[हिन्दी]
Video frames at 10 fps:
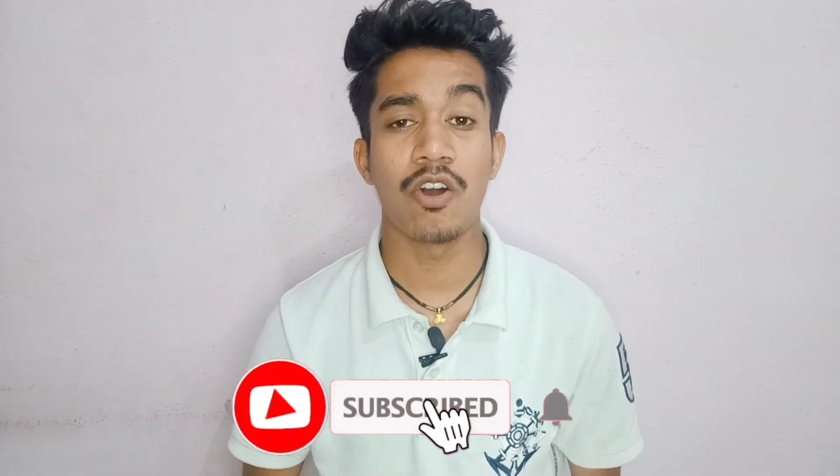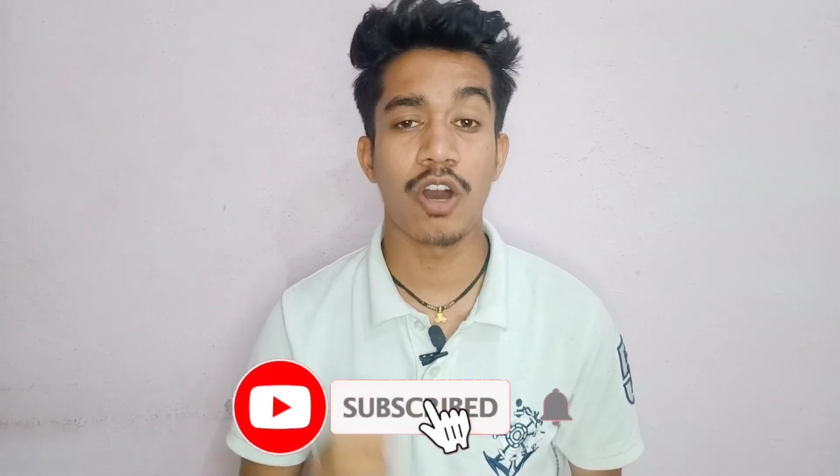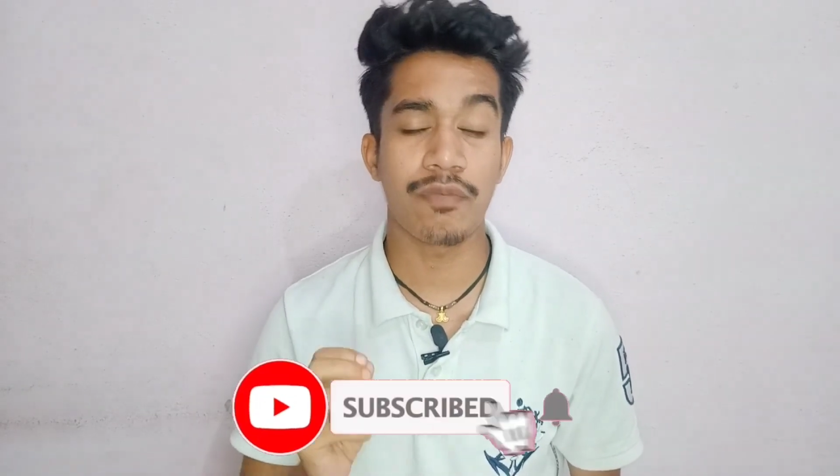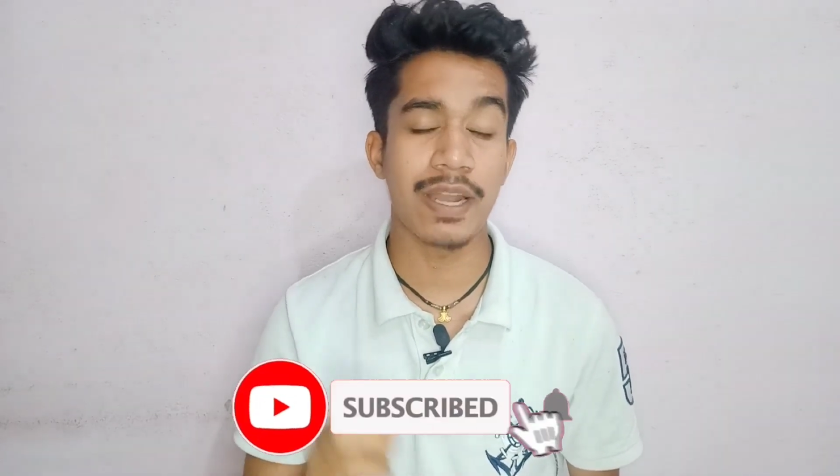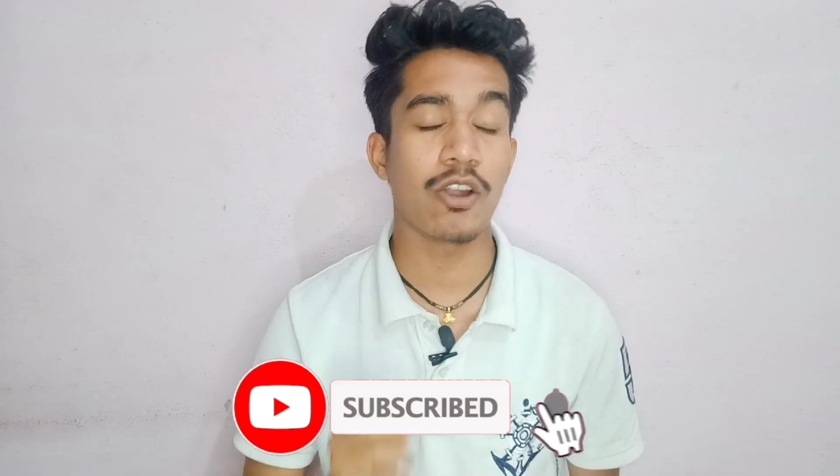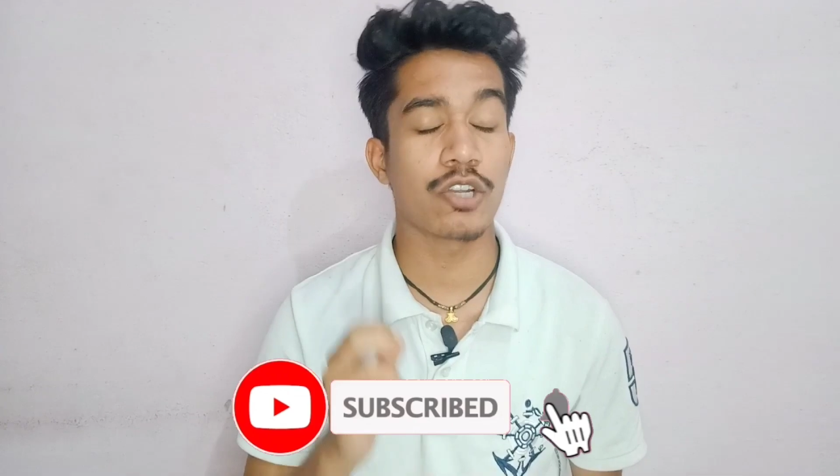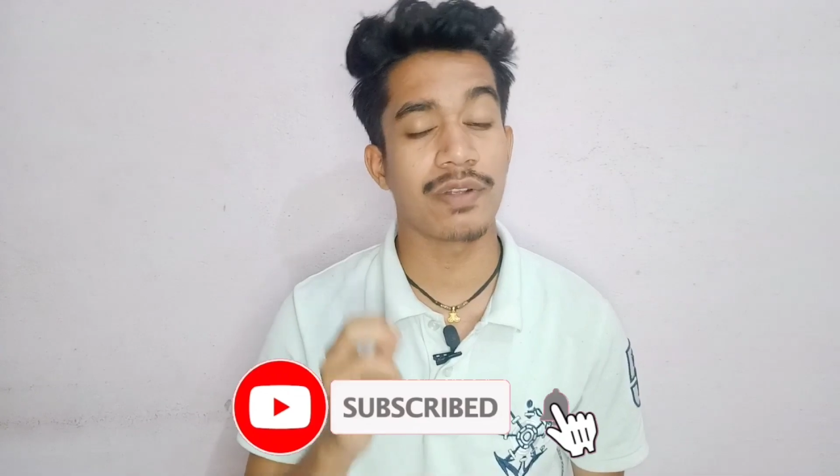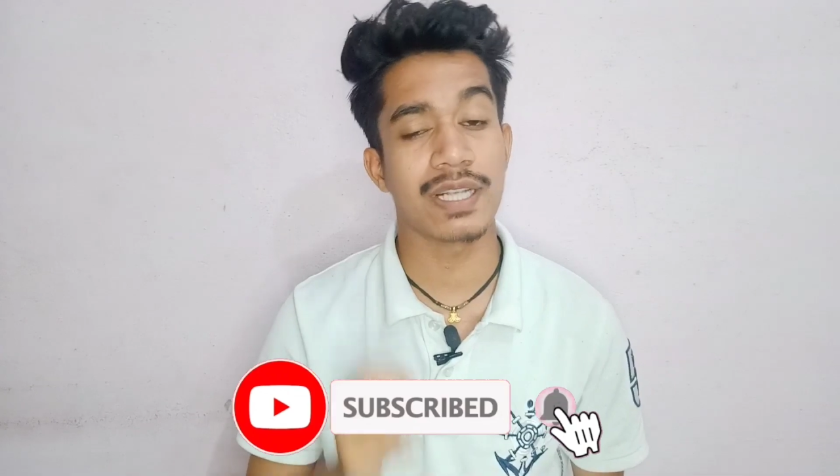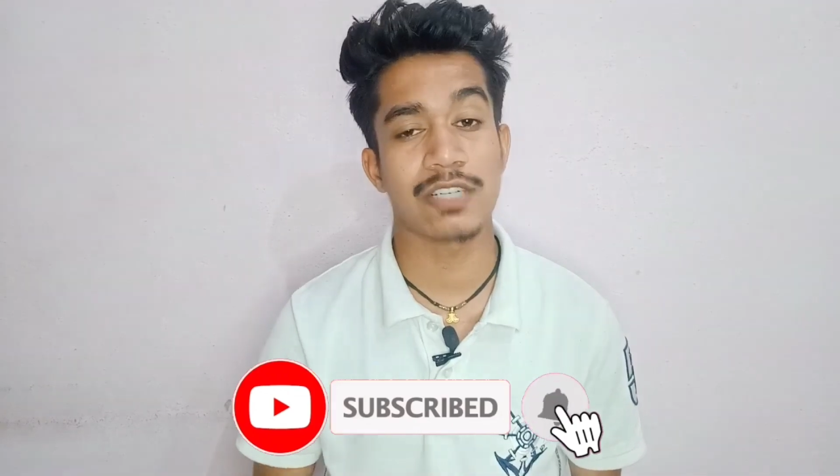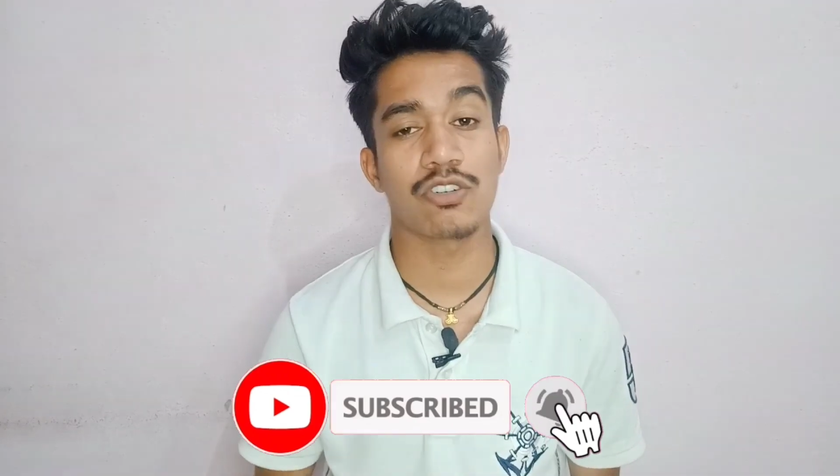और बेल
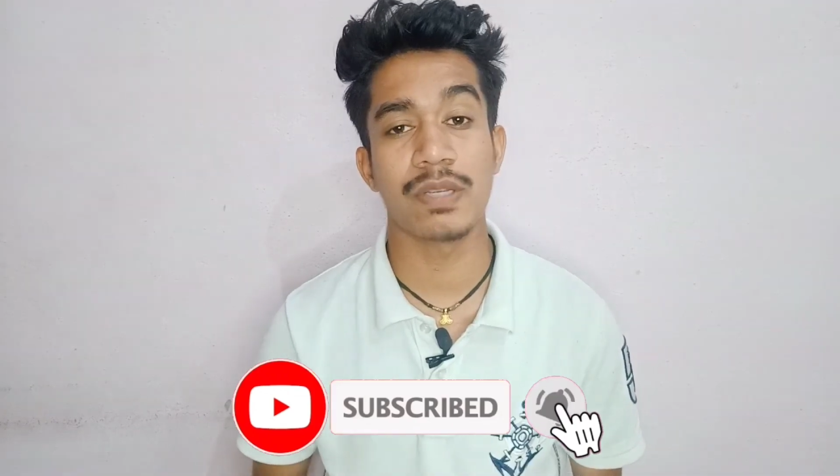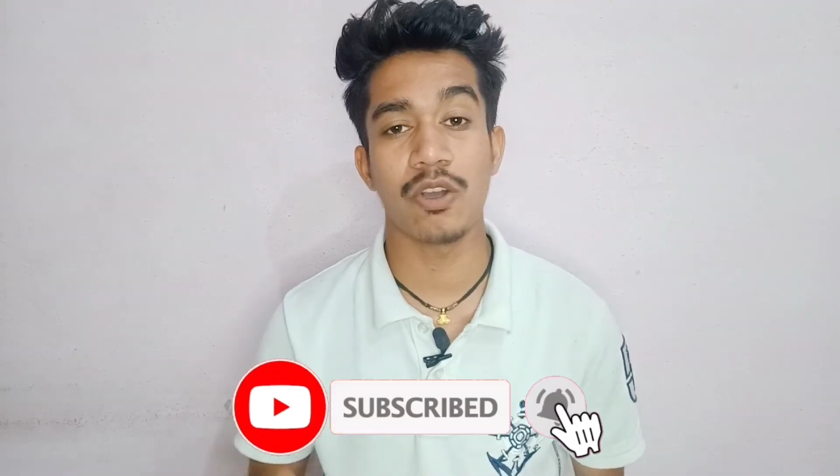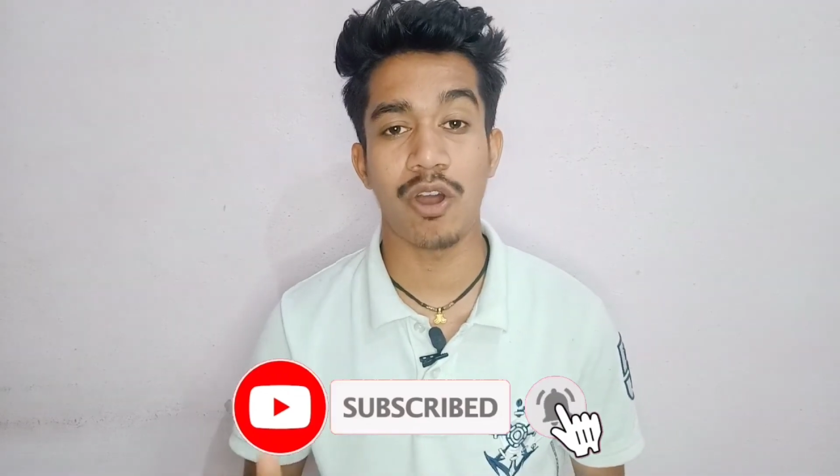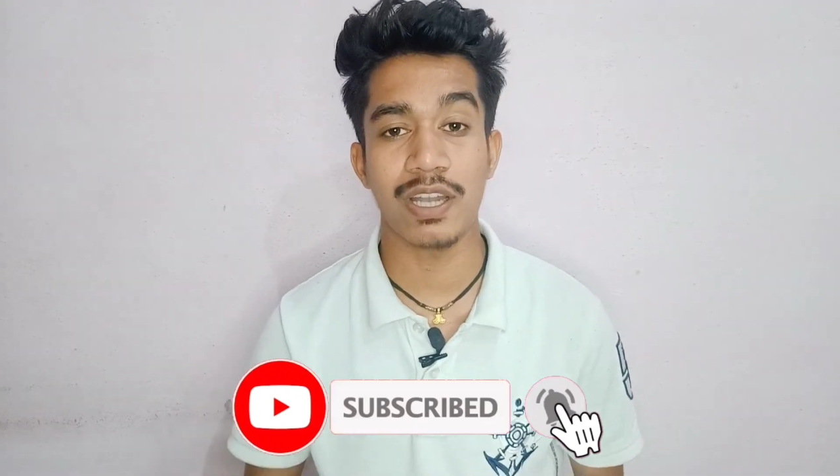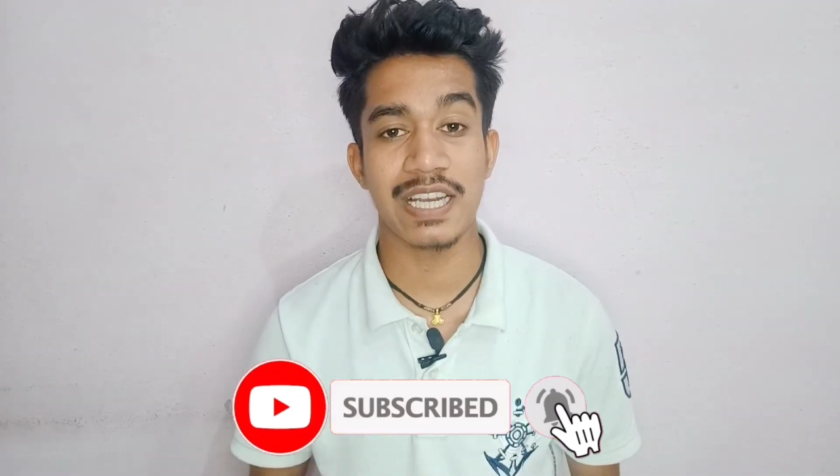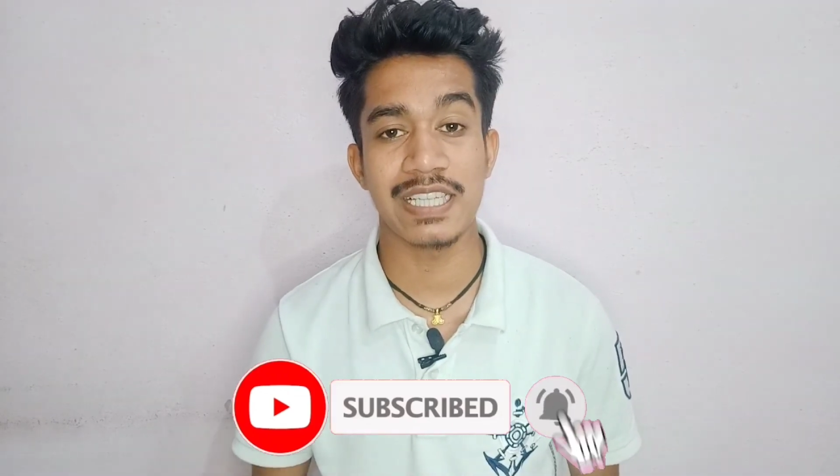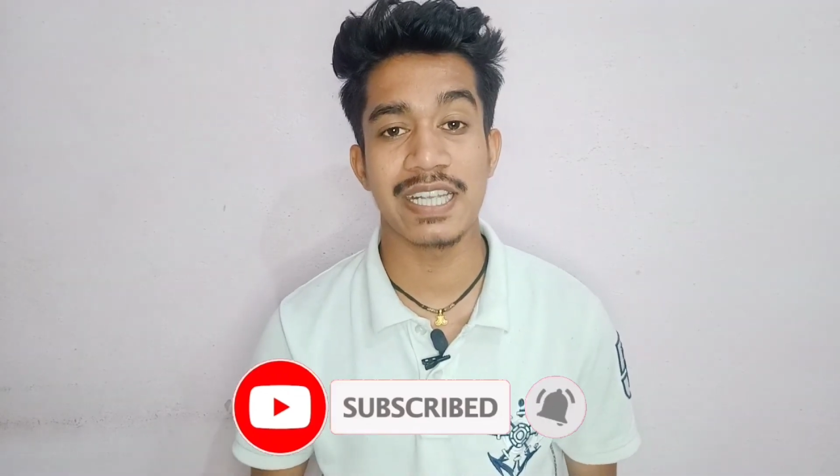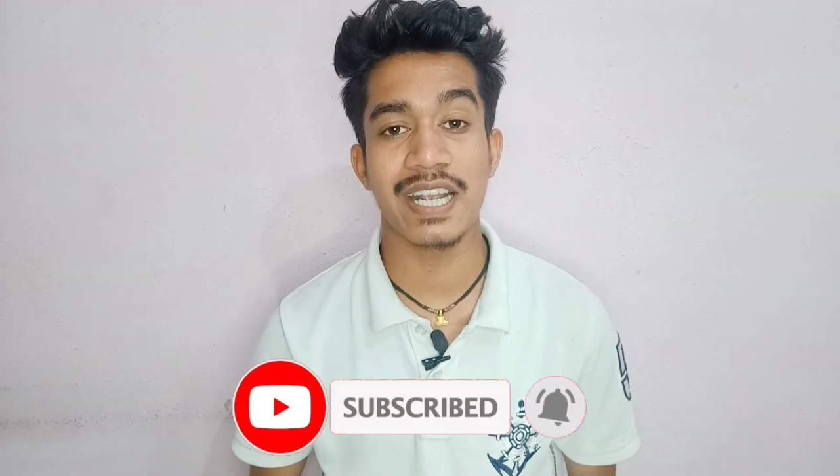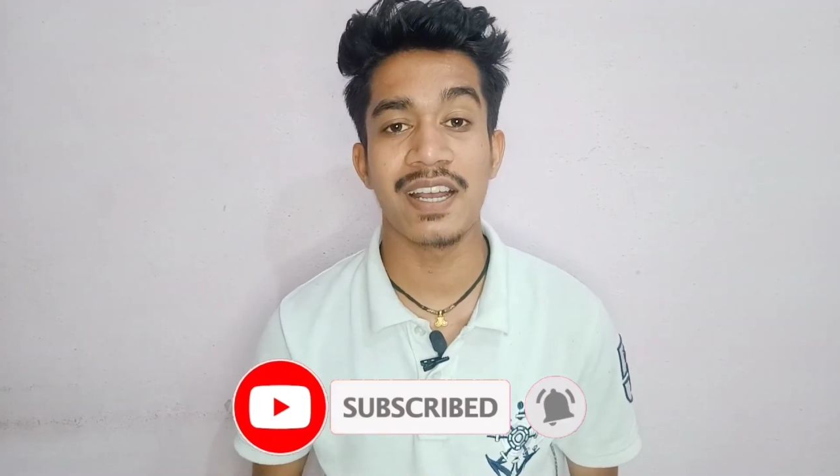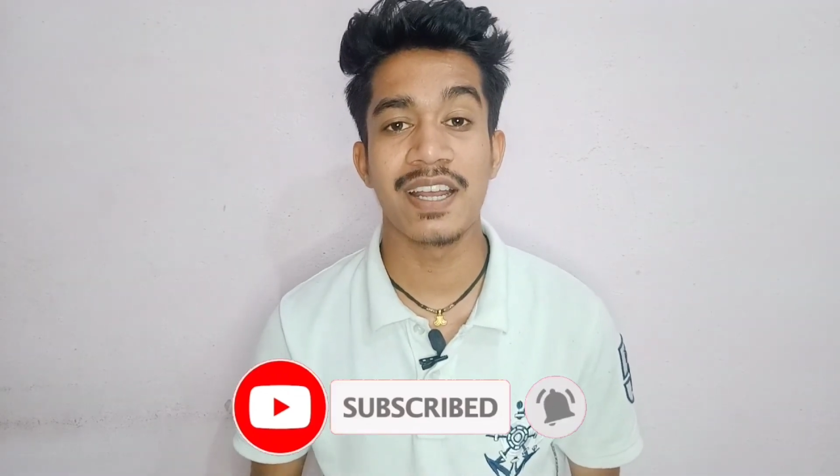नोटिफिकेशन को भी ऑन कर
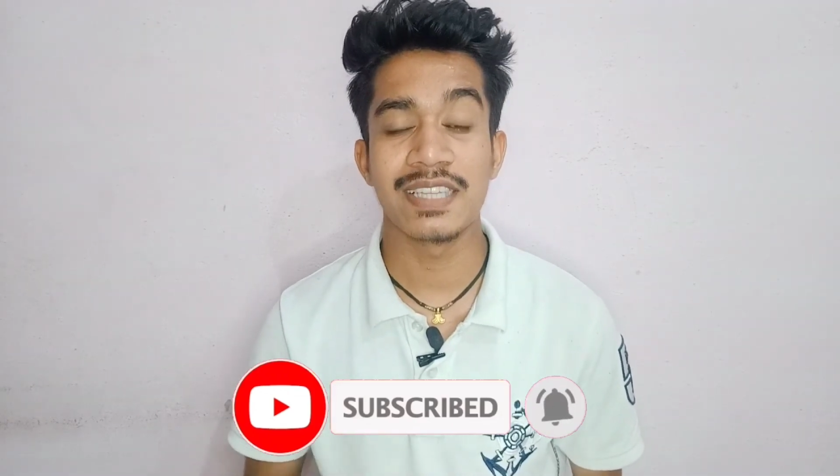लीजिएगा